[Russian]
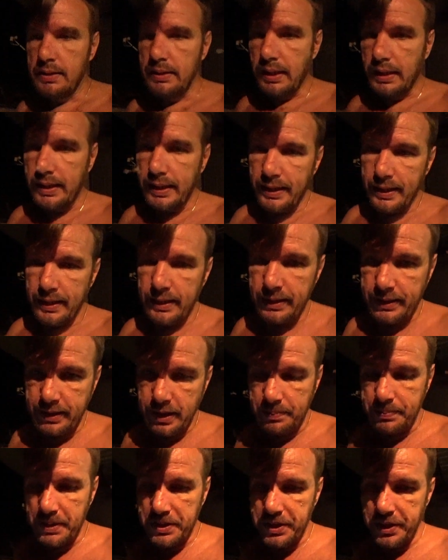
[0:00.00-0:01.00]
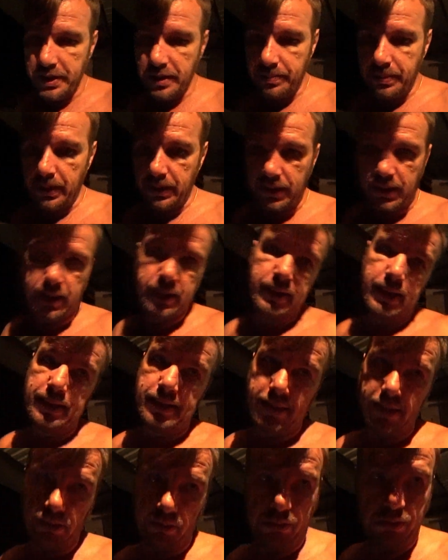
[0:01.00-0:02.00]
Наклеили кирпичи, ребят, на
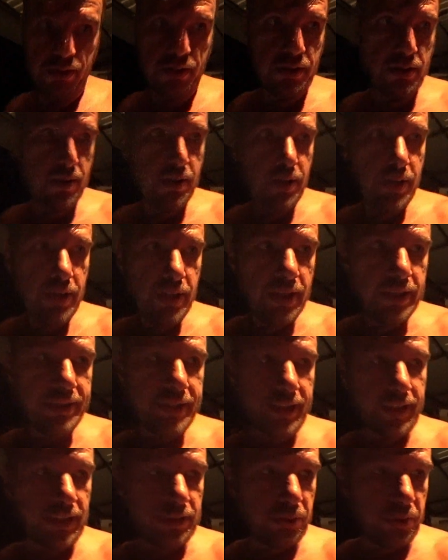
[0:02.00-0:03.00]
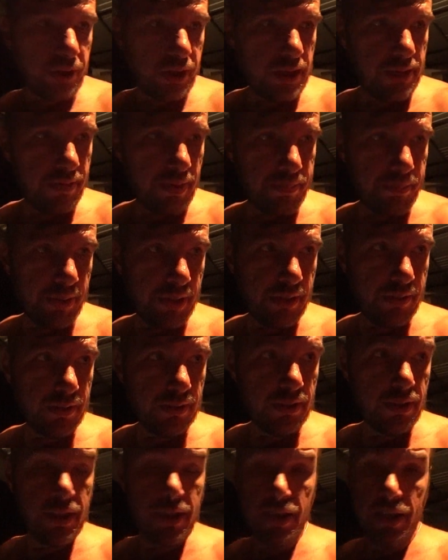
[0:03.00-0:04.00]
стенку. Те, которые я выпиливал.
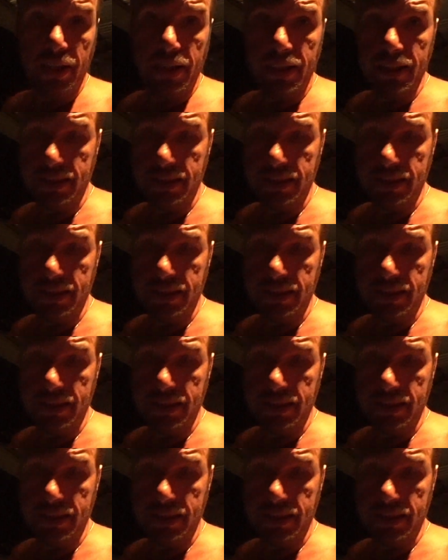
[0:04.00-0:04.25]
И